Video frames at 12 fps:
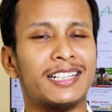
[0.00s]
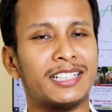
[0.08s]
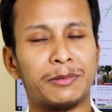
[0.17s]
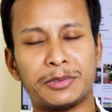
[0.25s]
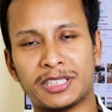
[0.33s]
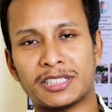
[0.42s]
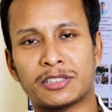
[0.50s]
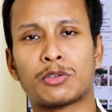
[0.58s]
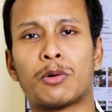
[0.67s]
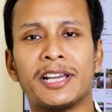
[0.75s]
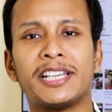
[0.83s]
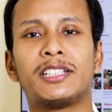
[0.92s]
নির্বিশেষ
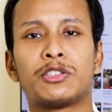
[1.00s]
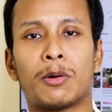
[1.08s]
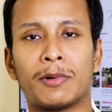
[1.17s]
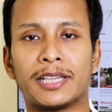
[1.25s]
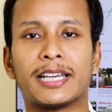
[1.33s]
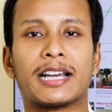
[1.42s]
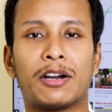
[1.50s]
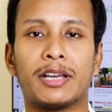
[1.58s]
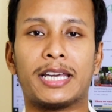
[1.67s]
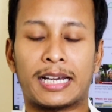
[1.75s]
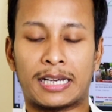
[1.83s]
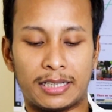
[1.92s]
সবাইকেই সমান দেখা
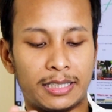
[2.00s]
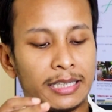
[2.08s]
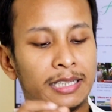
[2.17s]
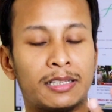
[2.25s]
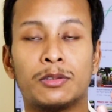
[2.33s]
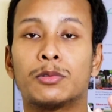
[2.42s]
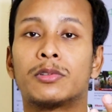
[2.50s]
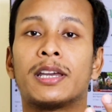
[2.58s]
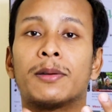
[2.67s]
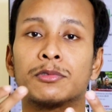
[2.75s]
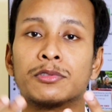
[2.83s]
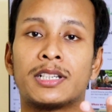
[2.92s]
হয় এখানে কে হিন্দু কে
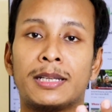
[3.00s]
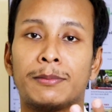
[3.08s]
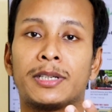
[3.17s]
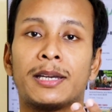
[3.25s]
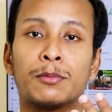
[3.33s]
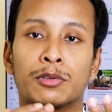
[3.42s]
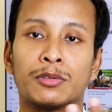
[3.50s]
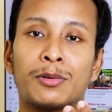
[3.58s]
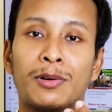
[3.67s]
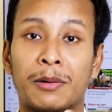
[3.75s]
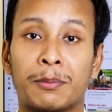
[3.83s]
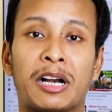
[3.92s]
মুসলিম কে বৌদ্ধ
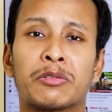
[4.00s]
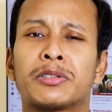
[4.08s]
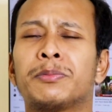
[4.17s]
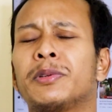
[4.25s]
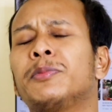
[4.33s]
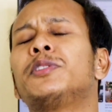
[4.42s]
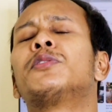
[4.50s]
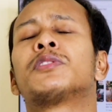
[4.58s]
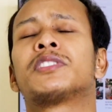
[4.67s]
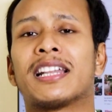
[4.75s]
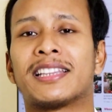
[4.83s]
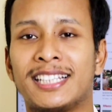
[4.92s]
আর ভারতে বিভিন্ন
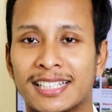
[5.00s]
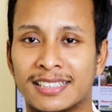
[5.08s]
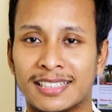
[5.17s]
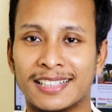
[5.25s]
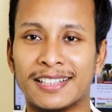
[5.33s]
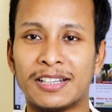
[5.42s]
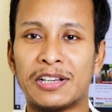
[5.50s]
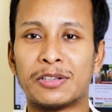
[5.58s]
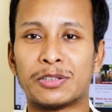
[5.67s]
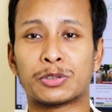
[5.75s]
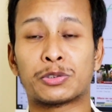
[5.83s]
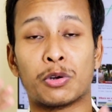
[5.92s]
জাতি আছে
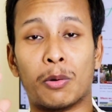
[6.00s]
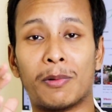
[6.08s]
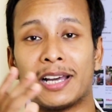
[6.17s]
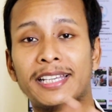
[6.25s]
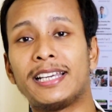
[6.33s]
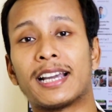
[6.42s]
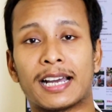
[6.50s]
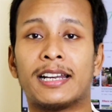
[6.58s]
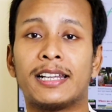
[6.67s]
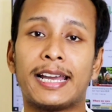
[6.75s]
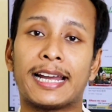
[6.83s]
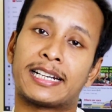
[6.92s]
সো সবাই
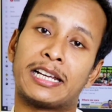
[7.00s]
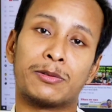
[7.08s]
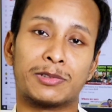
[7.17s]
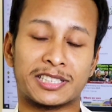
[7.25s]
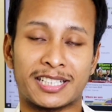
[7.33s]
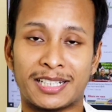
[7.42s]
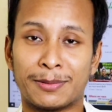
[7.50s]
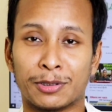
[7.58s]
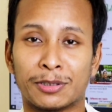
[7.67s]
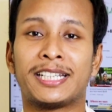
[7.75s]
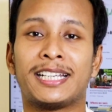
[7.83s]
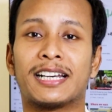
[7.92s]
এখানে একটা ইউনিভার্সিটির
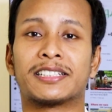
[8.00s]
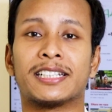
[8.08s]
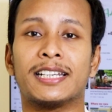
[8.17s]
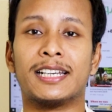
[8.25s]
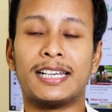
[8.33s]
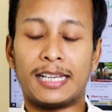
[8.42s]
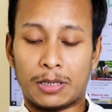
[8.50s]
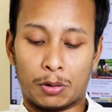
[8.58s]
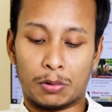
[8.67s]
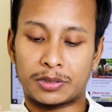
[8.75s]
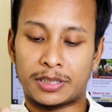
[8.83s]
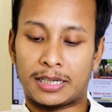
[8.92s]
মধ্যেই আসে
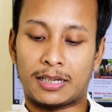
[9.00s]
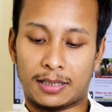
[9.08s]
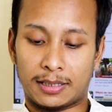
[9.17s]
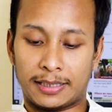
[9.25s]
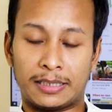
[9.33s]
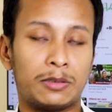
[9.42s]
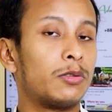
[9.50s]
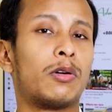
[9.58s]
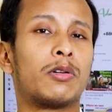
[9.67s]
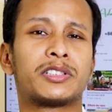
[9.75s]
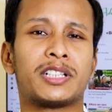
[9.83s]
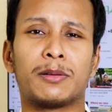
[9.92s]
হোক সেটা হিন্দু
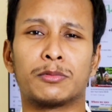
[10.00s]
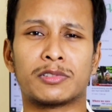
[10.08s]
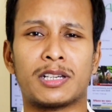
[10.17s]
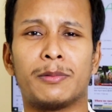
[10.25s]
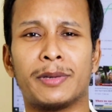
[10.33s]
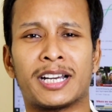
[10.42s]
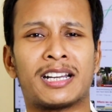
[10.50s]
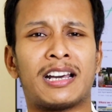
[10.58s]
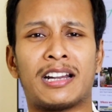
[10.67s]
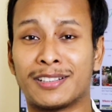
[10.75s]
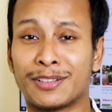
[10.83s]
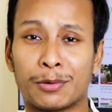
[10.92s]
হোক সেটা মুসলিম এখানে
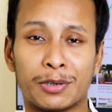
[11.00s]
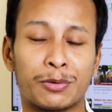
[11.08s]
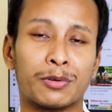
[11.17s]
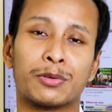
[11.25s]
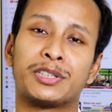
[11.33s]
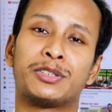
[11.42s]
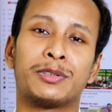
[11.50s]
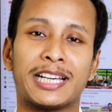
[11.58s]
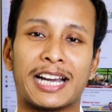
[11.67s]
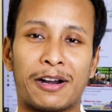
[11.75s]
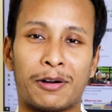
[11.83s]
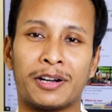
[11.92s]
আলাদা করে কোনো কিছুই
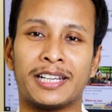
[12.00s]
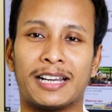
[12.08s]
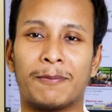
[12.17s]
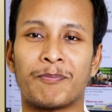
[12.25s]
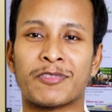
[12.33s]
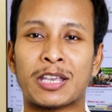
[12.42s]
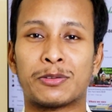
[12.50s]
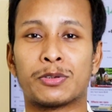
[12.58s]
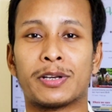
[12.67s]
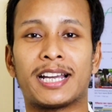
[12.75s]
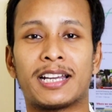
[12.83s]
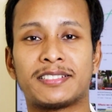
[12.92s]
দেখা হয় না সো
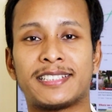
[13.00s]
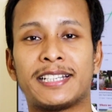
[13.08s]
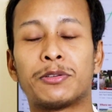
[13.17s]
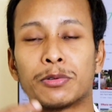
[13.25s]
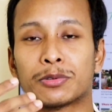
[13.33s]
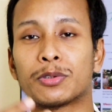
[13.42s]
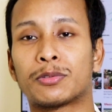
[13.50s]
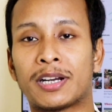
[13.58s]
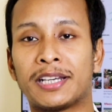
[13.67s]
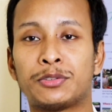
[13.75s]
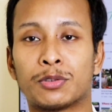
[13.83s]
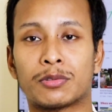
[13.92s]
এখানে সিকিউর
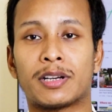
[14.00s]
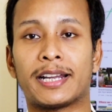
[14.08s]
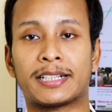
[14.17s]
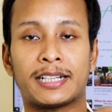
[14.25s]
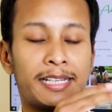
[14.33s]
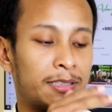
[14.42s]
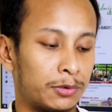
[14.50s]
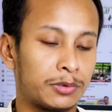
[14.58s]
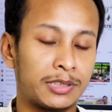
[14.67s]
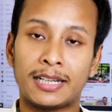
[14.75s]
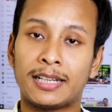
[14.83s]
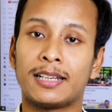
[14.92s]
ততটাই যতটা একটা হিন্দু
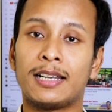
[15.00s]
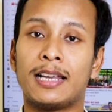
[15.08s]
ছেলে